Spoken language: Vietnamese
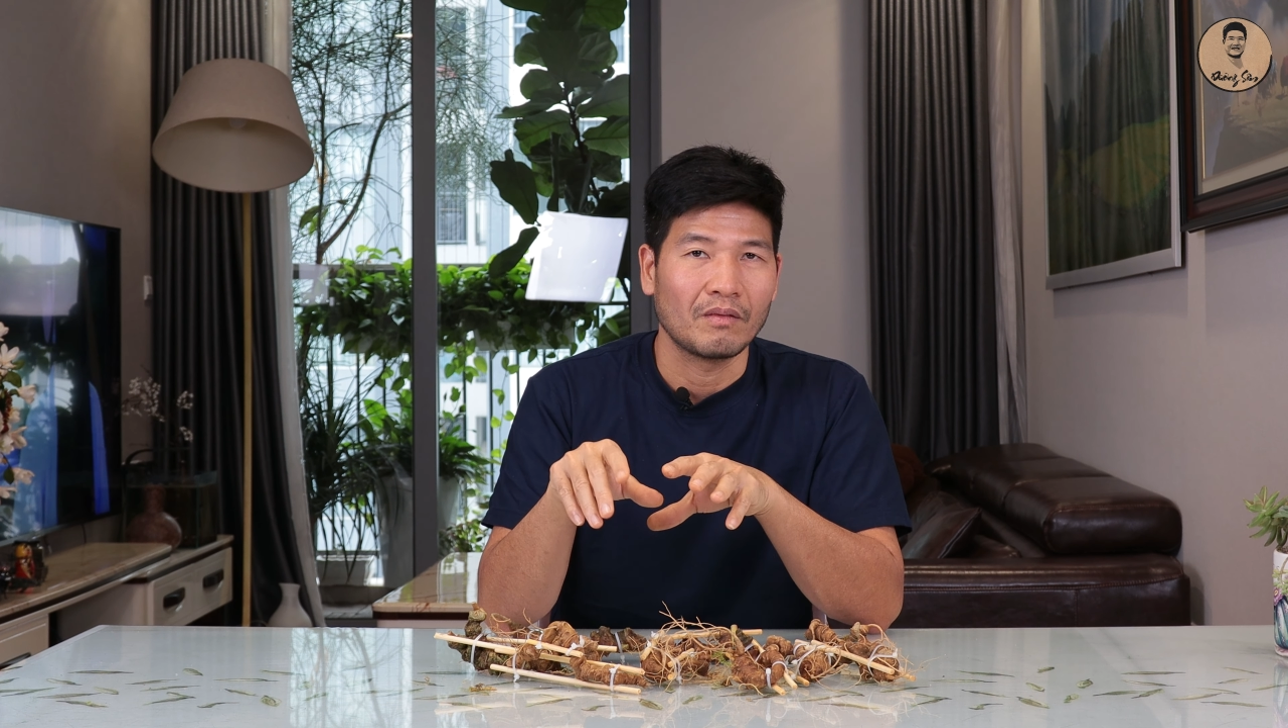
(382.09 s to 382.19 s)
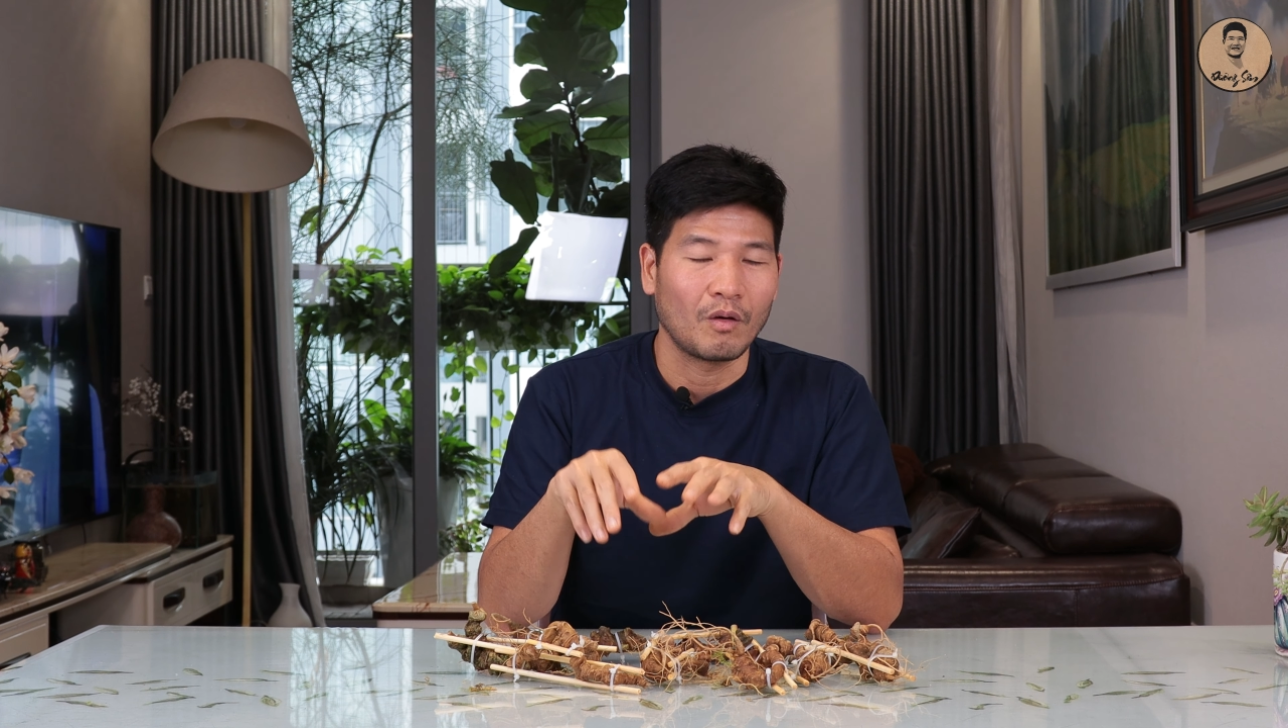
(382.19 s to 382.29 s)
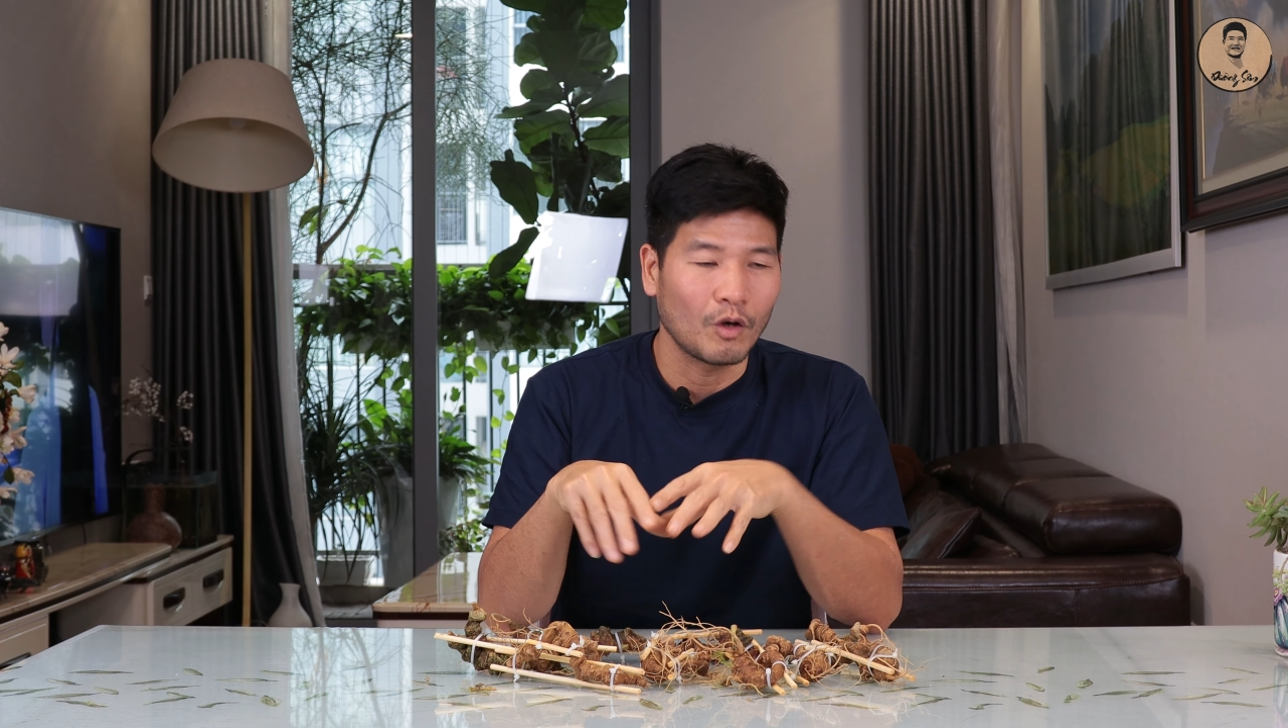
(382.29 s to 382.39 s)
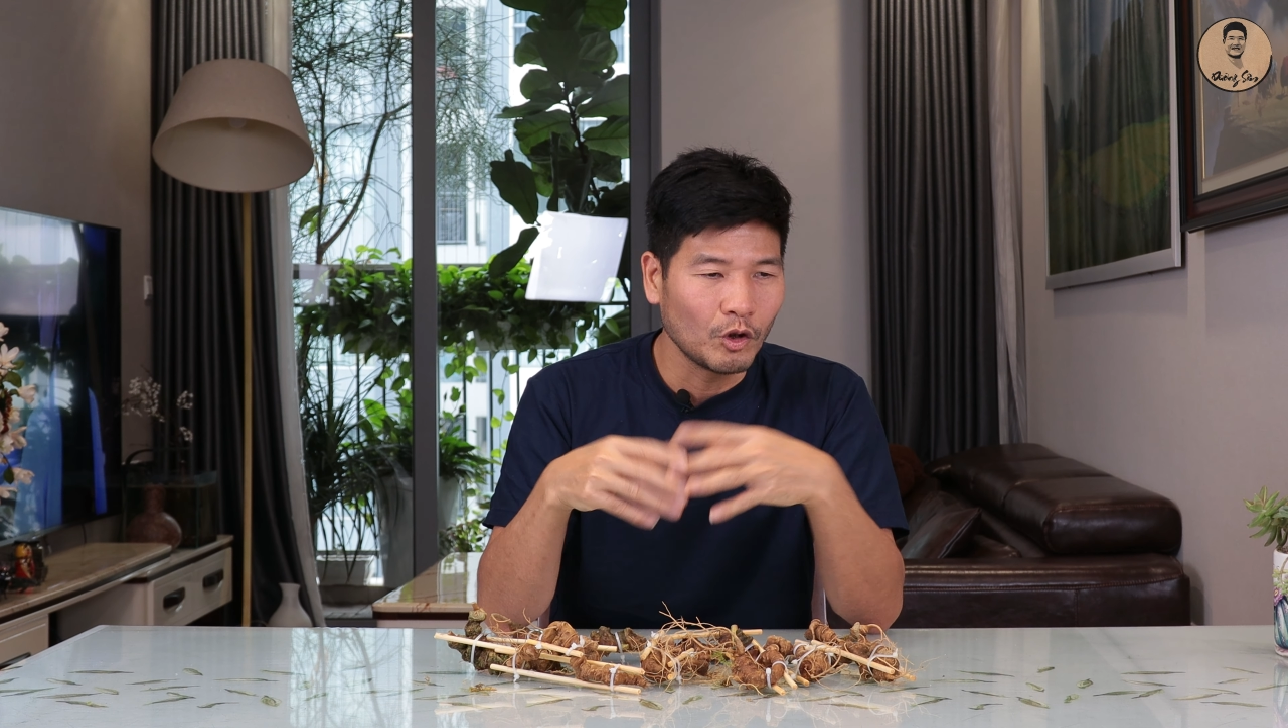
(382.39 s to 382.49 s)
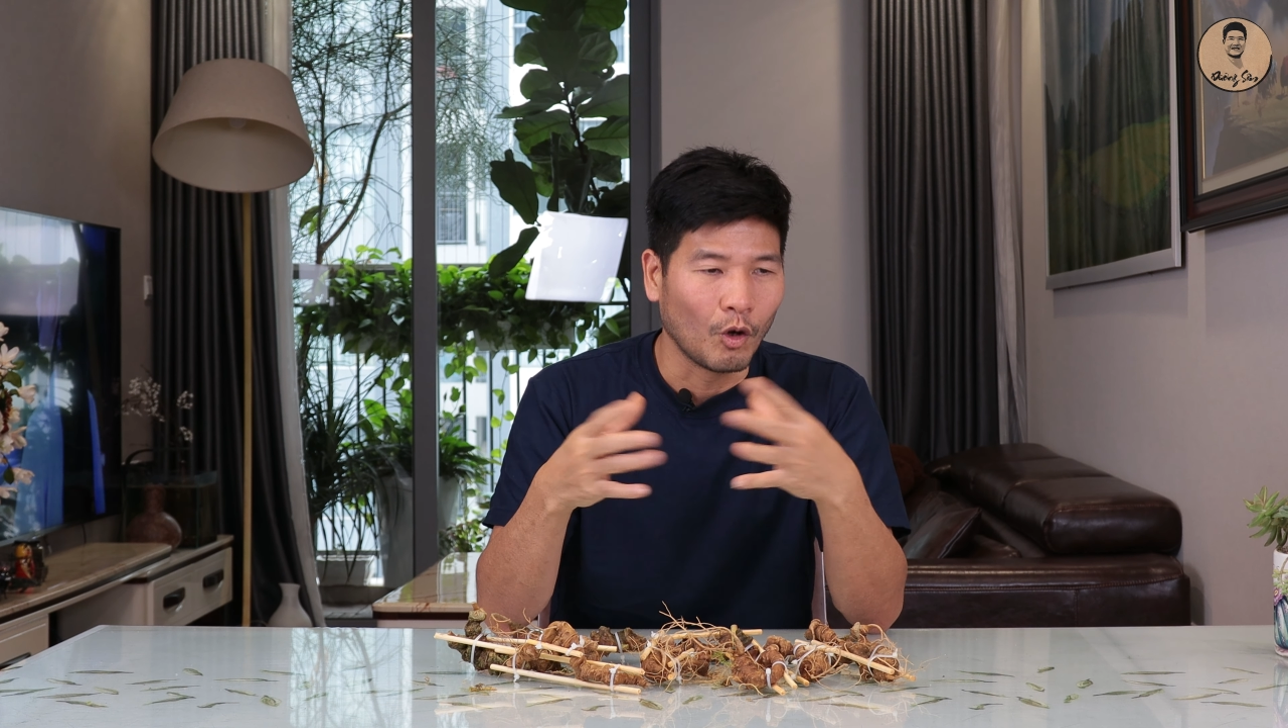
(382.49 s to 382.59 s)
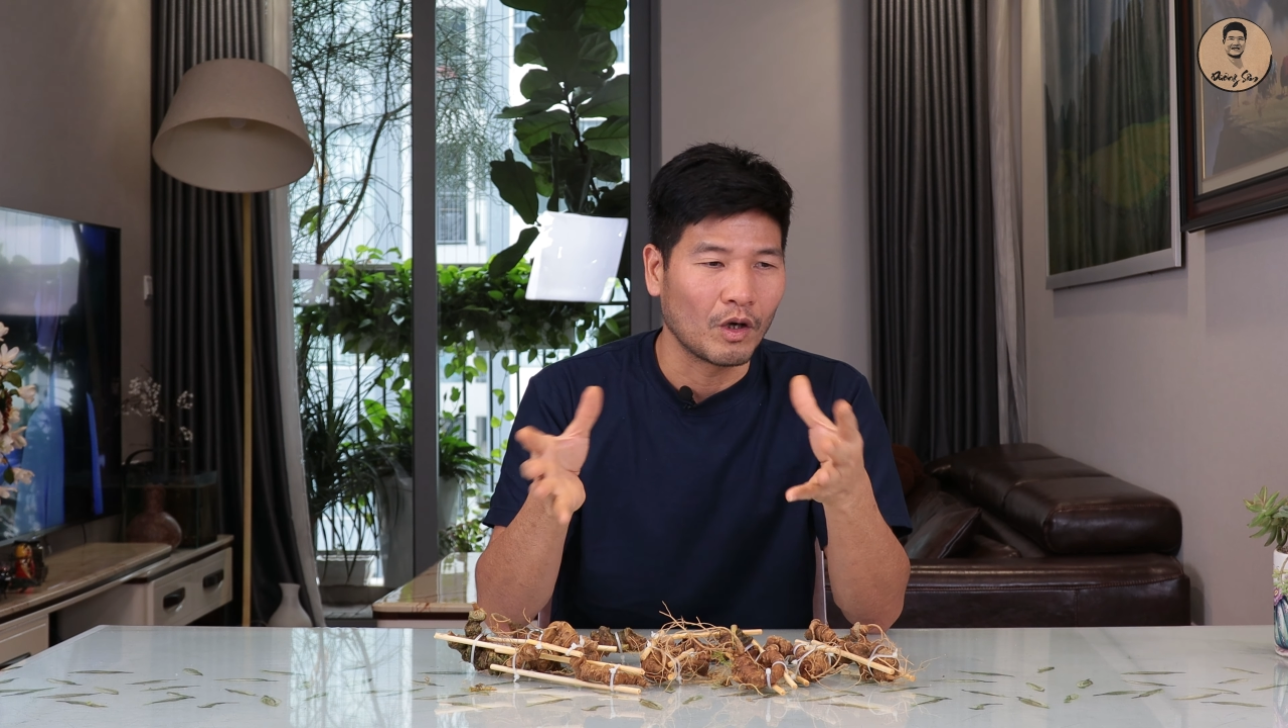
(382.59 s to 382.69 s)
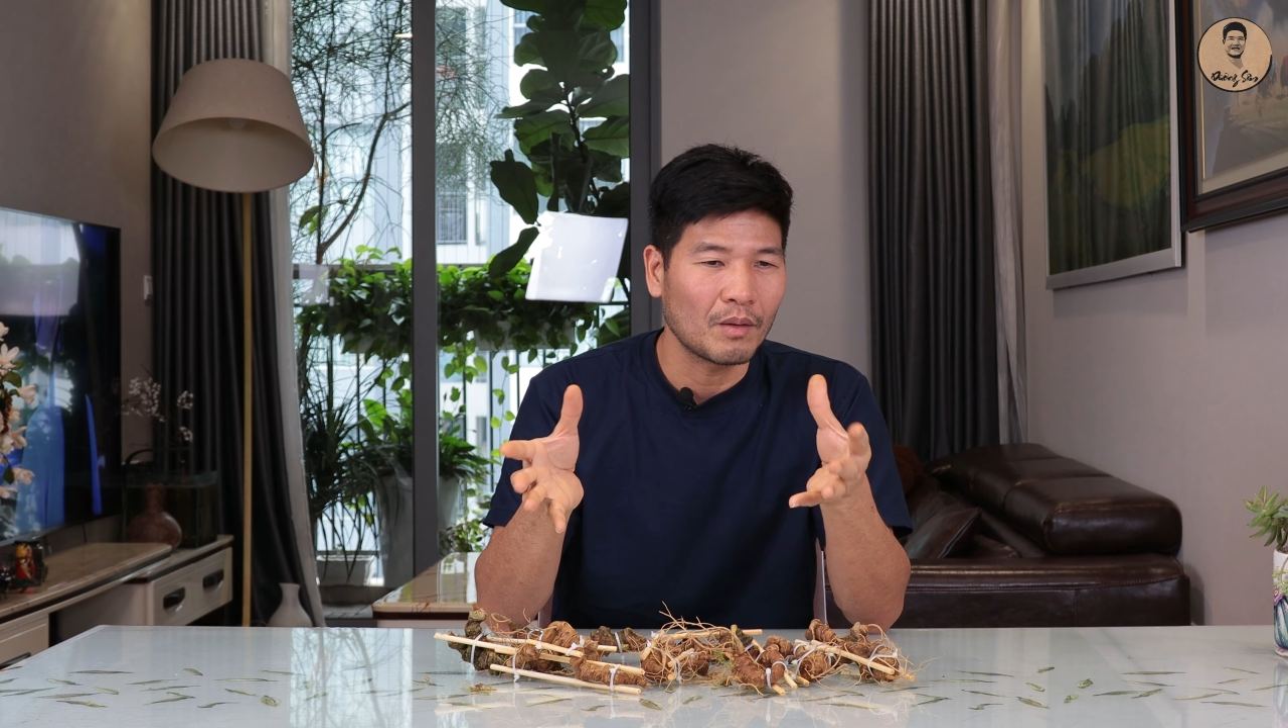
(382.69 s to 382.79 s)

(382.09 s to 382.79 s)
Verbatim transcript: Họ không có nhổ